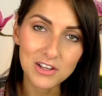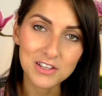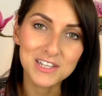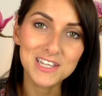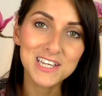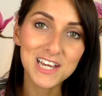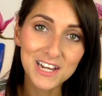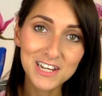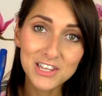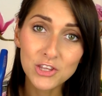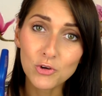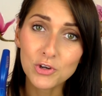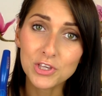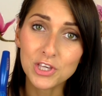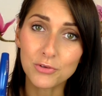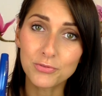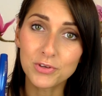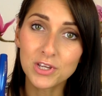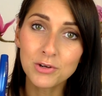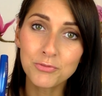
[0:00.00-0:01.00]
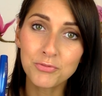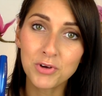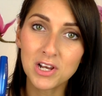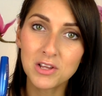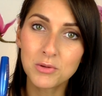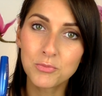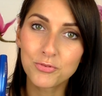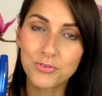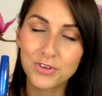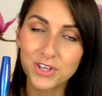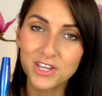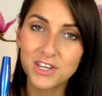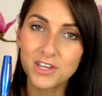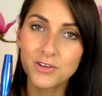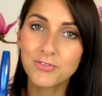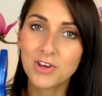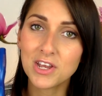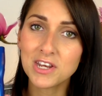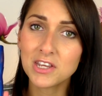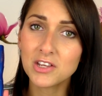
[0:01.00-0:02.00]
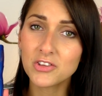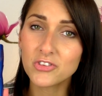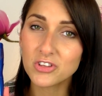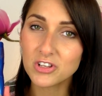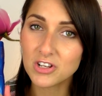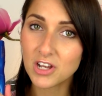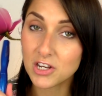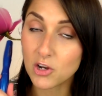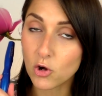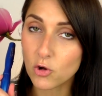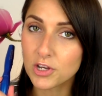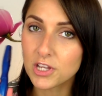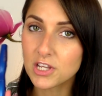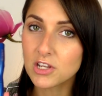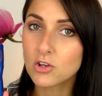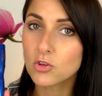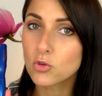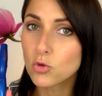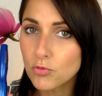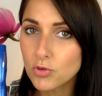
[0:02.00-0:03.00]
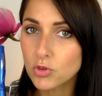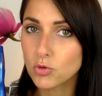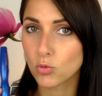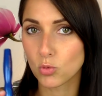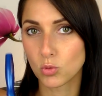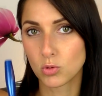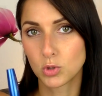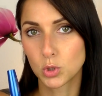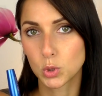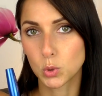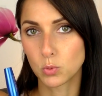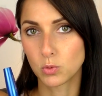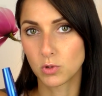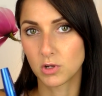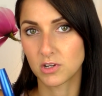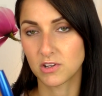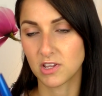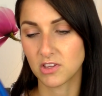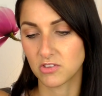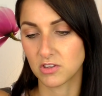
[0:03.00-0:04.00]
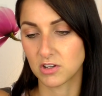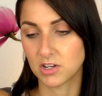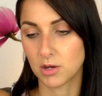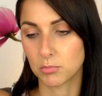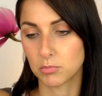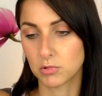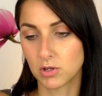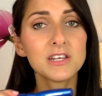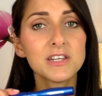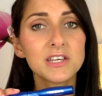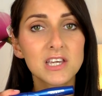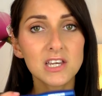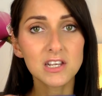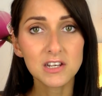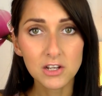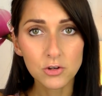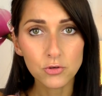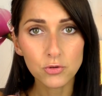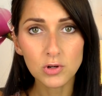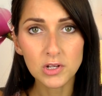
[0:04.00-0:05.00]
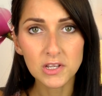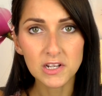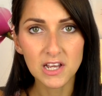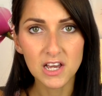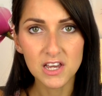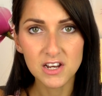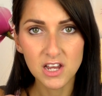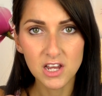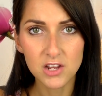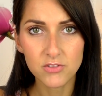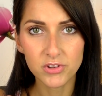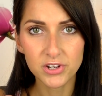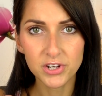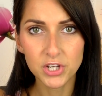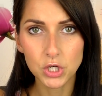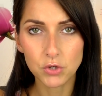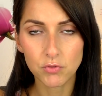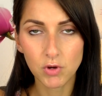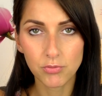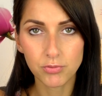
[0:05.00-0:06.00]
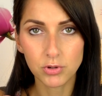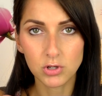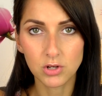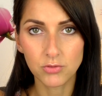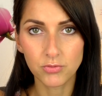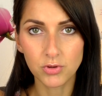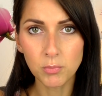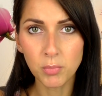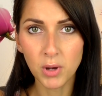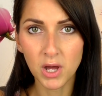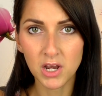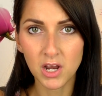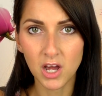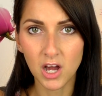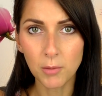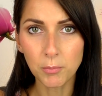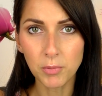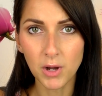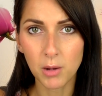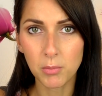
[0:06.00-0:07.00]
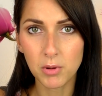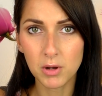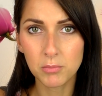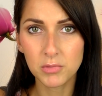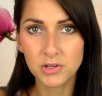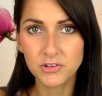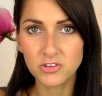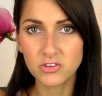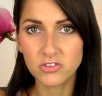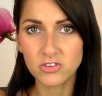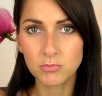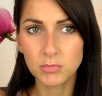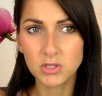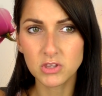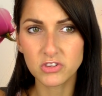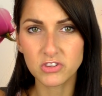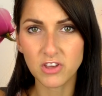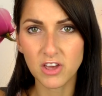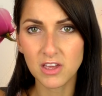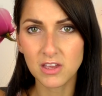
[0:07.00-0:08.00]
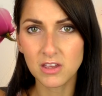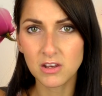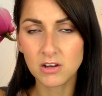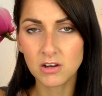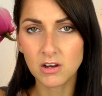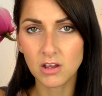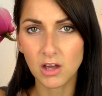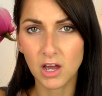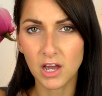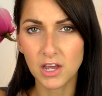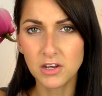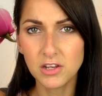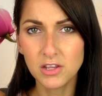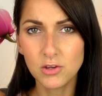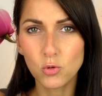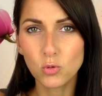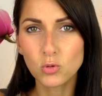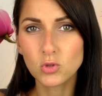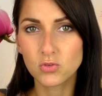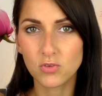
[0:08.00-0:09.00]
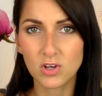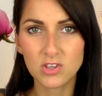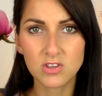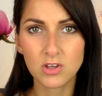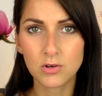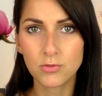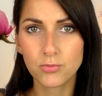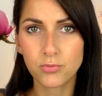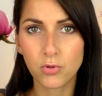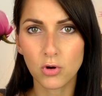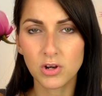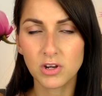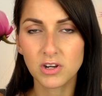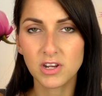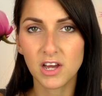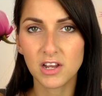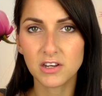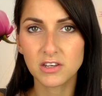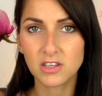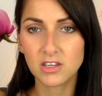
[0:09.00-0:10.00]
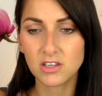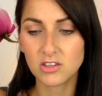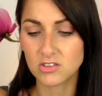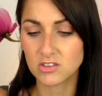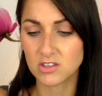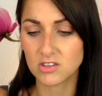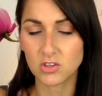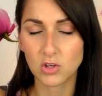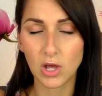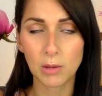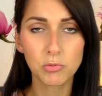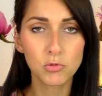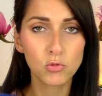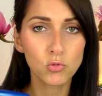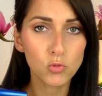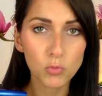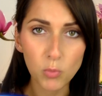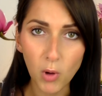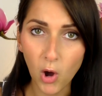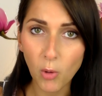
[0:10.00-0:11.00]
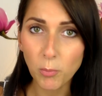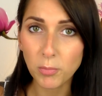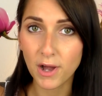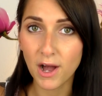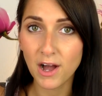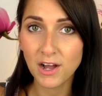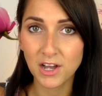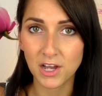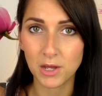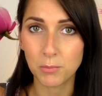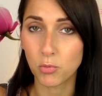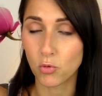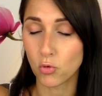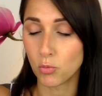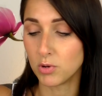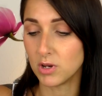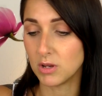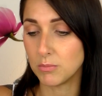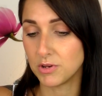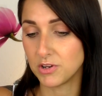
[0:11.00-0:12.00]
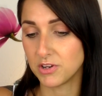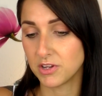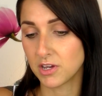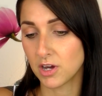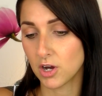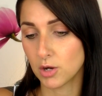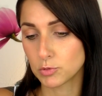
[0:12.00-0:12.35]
Die kann ich euch auf jeden Fall empfehlen, wenn ihr sie dann noch nicht sowieso schon getestet habt. Die geht natürlich leider ein wenig schwer von den Wimpern ab, aber mit diesen Micellen-Reinigungswassern von Garnier ist das absolut überhaupt gar kein Problem, die Dinger